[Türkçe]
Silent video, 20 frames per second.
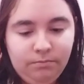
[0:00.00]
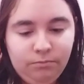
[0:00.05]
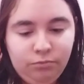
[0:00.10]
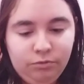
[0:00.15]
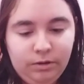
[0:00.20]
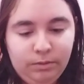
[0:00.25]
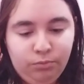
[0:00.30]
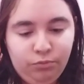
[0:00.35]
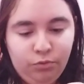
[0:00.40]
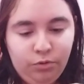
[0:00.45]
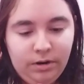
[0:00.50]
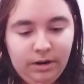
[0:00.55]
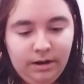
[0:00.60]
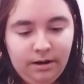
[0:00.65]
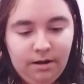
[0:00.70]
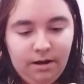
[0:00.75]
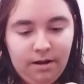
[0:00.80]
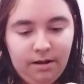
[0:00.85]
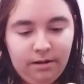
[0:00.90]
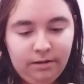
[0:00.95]
Bu da böyle
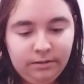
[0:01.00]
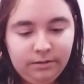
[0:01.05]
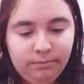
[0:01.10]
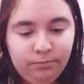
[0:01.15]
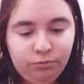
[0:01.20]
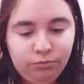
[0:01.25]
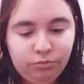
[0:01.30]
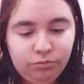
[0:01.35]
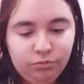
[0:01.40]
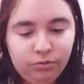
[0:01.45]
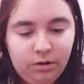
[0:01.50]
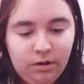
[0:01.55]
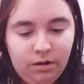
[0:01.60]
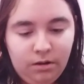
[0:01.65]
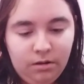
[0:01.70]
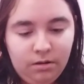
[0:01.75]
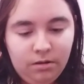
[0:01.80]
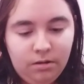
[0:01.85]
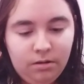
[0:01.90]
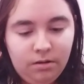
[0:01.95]
kaldı burada.
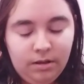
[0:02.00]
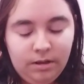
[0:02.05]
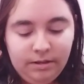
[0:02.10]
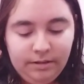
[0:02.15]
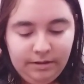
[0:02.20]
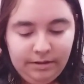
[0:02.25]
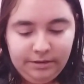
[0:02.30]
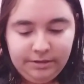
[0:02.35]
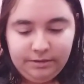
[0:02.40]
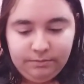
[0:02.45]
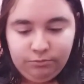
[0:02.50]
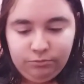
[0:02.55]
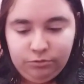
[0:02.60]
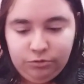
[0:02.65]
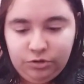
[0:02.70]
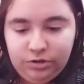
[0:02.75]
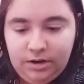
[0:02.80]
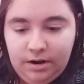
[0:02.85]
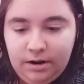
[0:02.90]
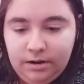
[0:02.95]
Neyse bunu
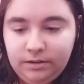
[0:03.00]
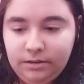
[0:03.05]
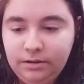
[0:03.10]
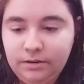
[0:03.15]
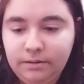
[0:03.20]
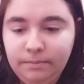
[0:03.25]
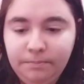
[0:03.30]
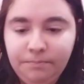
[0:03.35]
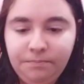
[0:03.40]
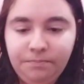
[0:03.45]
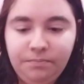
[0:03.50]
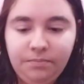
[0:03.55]
çıkartırım.